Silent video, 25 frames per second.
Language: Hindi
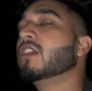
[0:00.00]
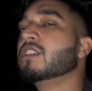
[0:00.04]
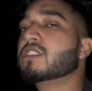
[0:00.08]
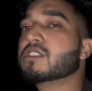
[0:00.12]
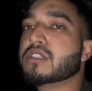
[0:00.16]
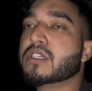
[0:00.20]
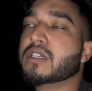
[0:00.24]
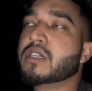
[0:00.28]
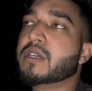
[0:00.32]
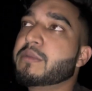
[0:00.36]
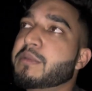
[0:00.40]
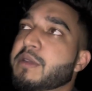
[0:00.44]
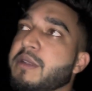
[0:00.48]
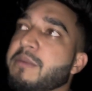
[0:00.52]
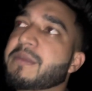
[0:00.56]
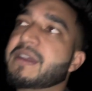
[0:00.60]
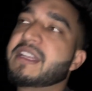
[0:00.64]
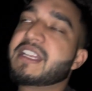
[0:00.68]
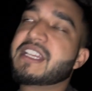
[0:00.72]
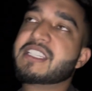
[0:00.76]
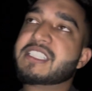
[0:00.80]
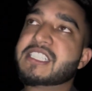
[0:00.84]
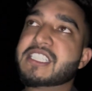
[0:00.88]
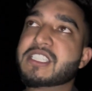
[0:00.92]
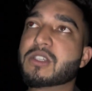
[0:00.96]
तो फिर
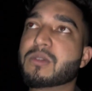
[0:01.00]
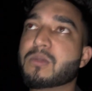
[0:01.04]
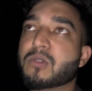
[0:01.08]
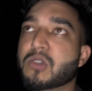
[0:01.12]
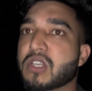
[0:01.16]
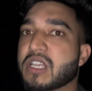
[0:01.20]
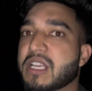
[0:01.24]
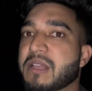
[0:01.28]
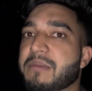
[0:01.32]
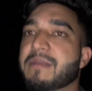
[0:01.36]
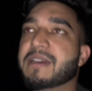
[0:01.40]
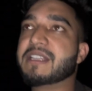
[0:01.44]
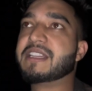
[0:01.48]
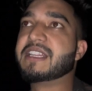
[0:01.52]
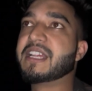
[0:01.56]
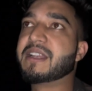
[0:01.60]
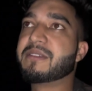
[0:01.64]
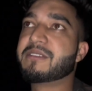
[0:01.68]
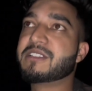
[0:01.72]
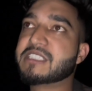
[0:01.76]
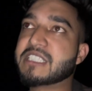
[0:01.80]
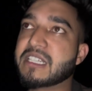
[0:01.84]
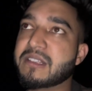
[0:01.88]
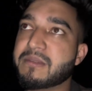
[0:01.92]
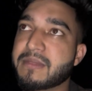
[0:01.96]
मैंने इसी को बोला कि मंदिर
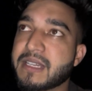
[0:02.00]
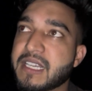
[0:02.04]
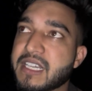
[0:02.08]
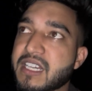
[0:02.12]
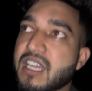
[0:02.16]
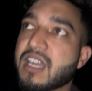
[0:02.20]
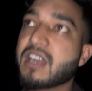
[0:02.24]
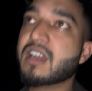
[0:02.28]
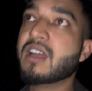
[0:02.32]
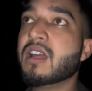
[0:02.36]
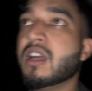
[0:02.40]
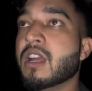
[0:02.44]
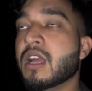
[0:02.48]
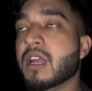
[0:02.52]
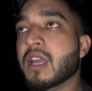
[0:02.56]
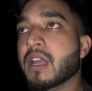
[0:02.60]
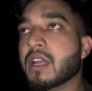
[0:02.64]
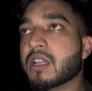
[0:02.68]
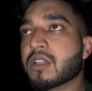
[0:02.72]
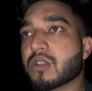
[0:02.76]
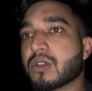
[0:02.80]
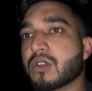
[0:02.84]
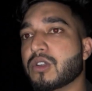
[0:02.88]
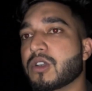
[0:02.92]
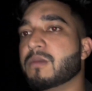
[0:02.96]
में चल मैं इनका
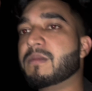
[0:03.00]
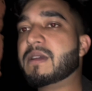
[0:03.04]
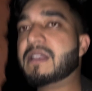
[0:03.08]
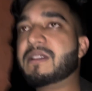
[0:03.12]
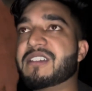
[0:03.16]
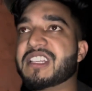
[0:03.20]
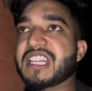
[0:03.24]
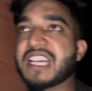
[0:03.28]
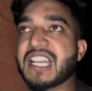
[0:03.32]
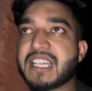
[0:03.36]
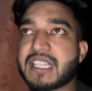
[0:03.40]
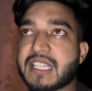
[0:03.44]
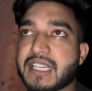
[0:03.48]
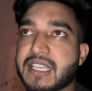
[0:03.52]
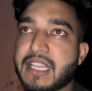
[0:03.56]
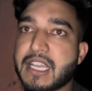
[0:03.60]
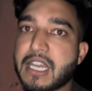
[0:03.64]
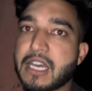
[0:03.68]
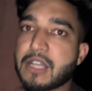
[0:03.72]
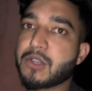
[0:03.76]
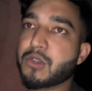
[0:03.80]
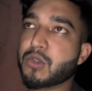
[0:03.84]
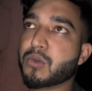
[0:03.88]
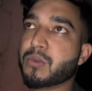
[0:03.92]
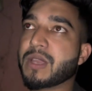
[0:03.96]
तो मैंने बताया था कि
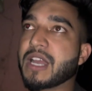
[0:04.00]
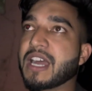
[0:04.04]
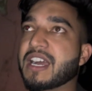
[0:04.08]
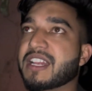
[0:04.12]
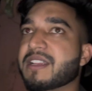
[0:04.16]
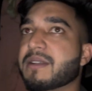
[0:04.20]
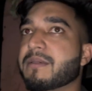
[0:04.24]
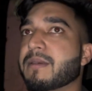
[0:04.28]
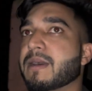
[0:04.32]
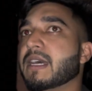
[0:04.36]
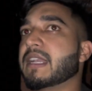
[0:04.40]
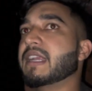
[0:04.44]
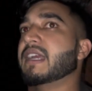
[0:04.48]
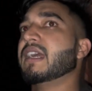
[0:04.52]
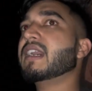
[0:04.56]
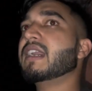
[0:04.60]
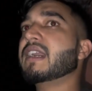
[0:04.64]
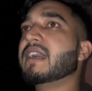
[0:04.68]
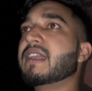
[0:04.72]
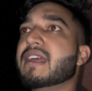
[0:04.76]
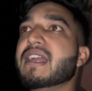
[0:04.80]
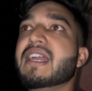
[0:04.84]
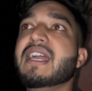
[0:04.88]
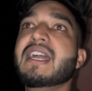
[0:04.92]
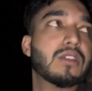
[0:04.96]
अन्नू भी आज हमारे यहाँ आ
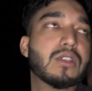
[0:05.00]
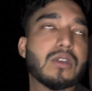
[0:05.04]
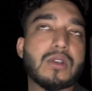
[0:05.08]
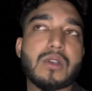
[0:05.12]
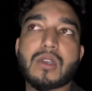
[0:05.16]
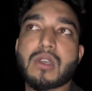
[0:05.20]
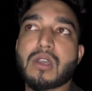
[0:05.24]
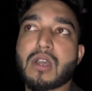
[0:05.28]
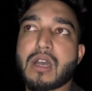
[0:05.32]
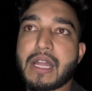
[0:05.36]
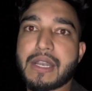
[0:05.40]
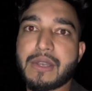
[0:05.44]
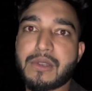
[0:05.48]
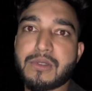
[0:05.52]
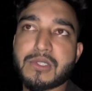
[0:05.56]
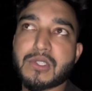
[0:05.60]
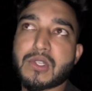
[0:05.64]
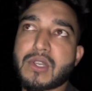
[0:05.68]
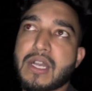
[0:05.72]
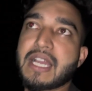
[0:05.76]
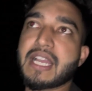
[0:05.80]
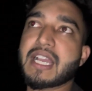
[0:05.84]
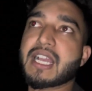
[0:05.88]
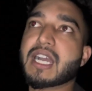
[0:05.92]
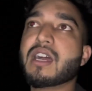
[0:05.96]
रहा है तो अन्नू जो
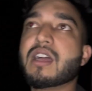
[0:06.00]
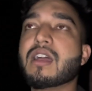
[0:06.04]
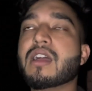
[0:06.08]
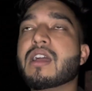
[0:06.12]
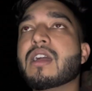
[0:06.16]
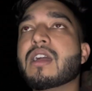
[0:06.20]
आएगा